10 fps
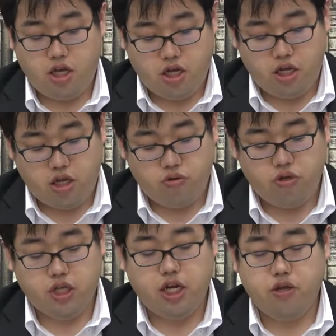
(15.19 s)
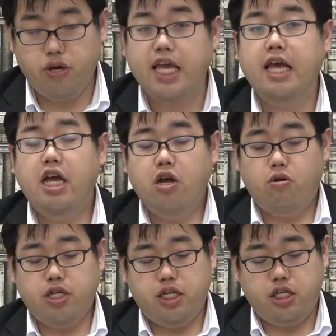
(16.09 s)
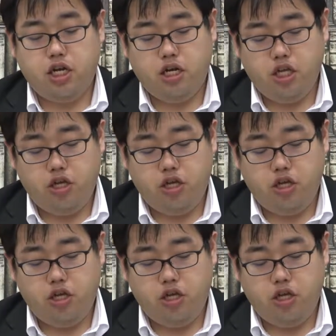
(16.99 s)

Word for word: えー、で導入されておりこちら時間が